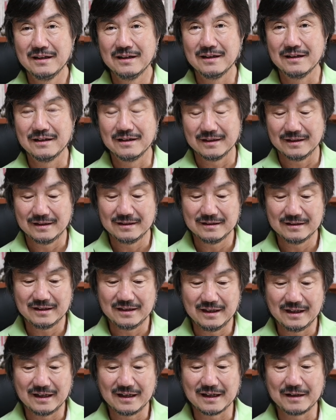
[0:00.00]
어, 이런
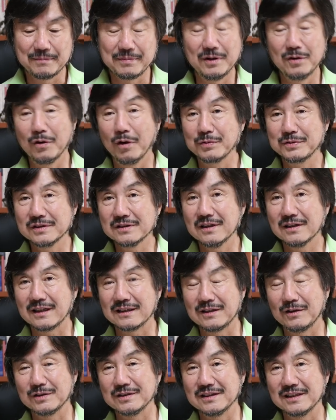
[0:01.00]
기회가 별로 없을 것
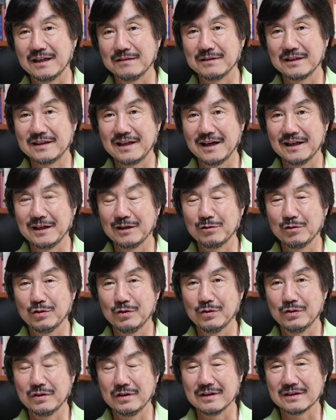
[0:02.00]
같다고 생각합니다.
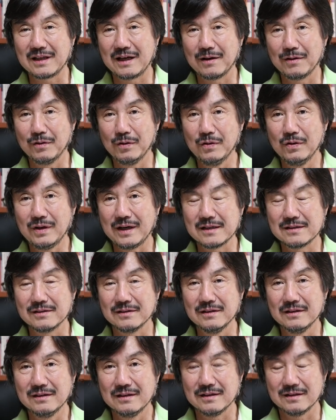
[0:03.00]
대한항공을 타고
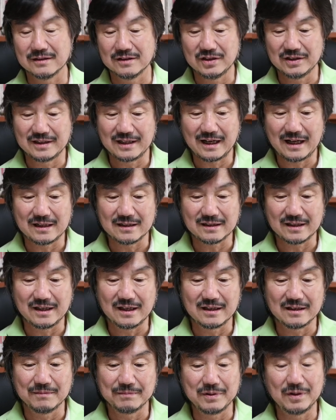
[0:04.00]
가서 어, 취재할
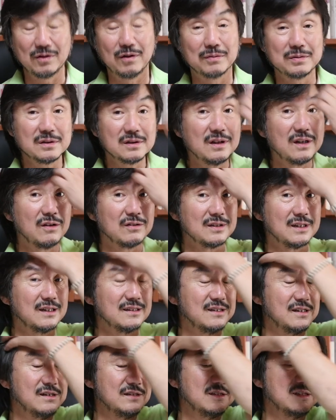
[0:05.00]
기회는 별로 없을 거라고
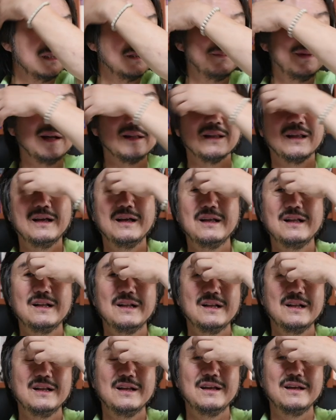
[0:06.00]
생각되어지지만
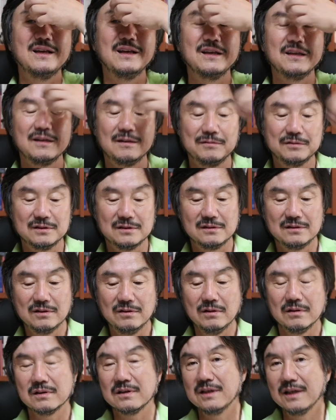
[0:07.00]
예,
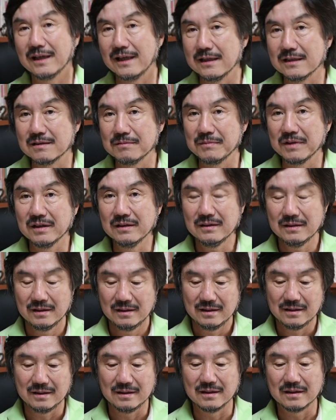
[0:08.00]
여러분들도 기회가 있으면
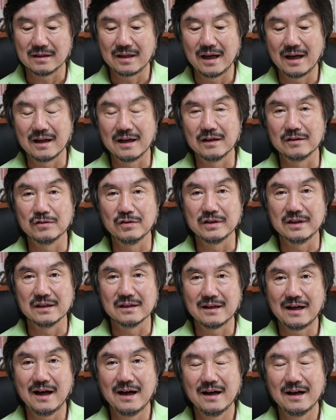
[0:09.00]
어,
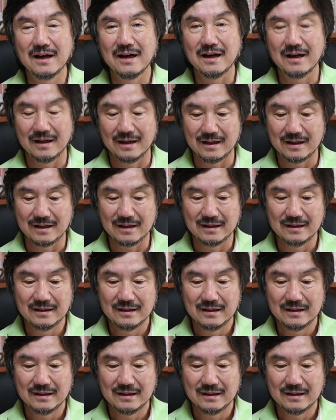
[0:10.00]
대한항공이거나 어,